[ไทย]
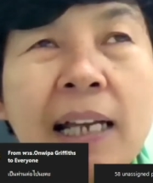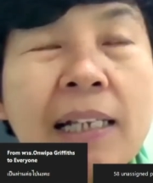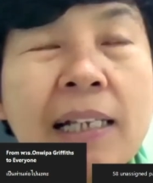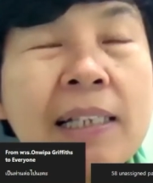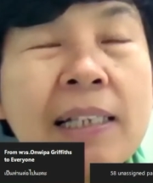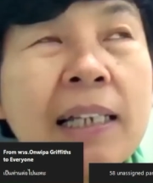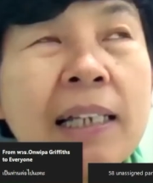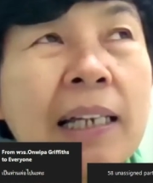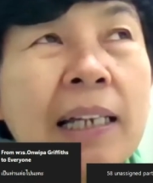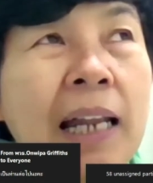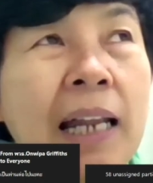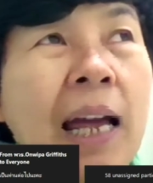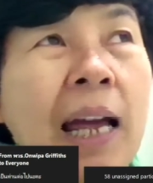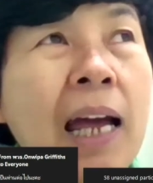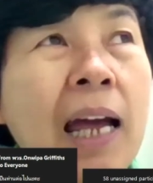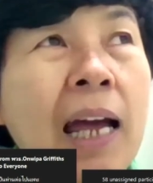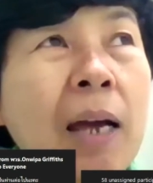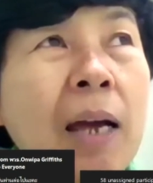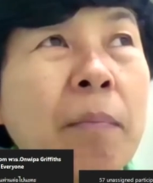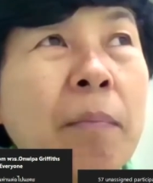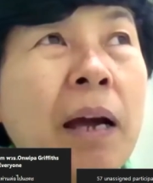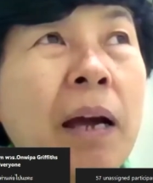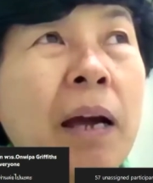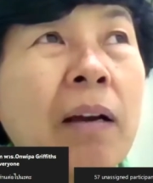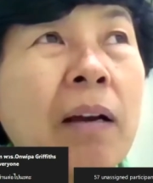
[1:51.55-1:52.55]
รักษาศีล
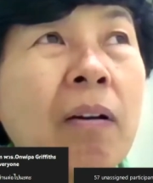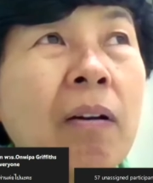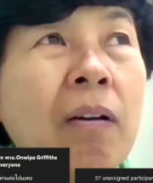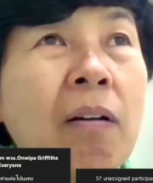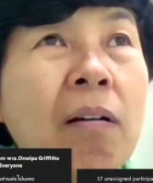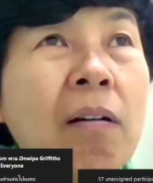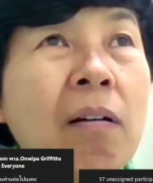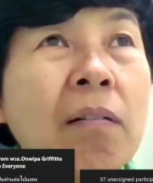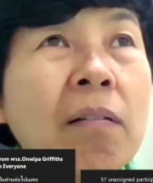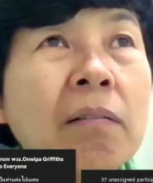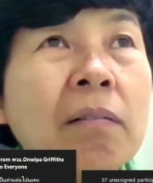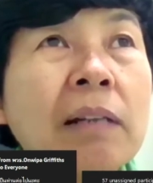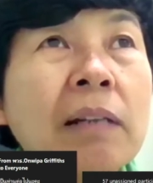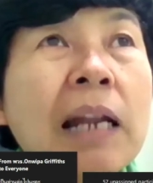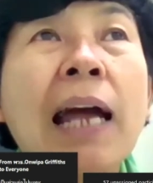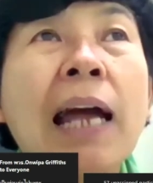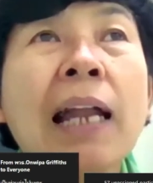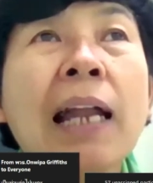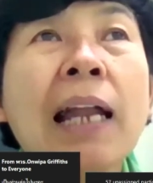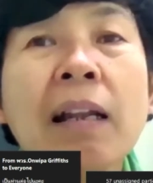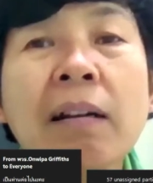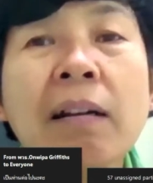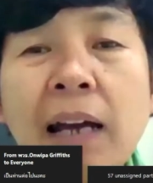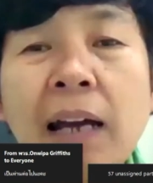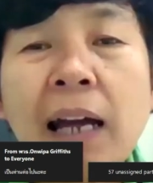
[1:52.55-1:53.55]
ห้ามาก็
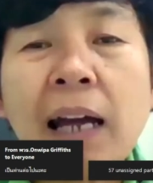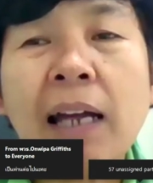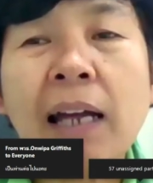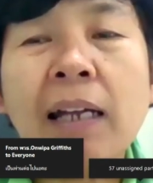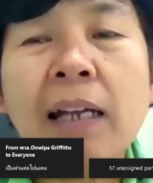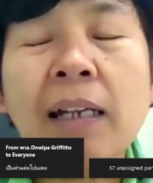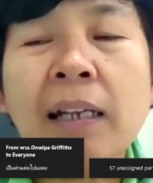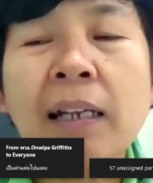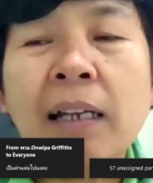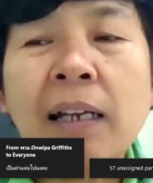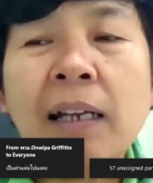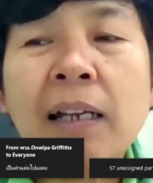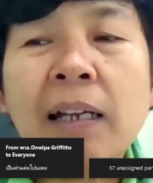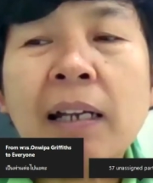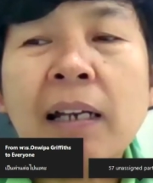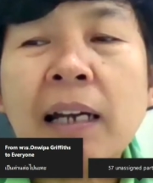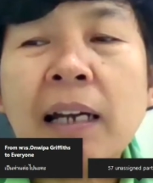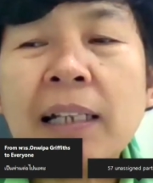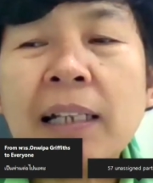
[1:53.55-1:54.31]
นานแล้วค่ะ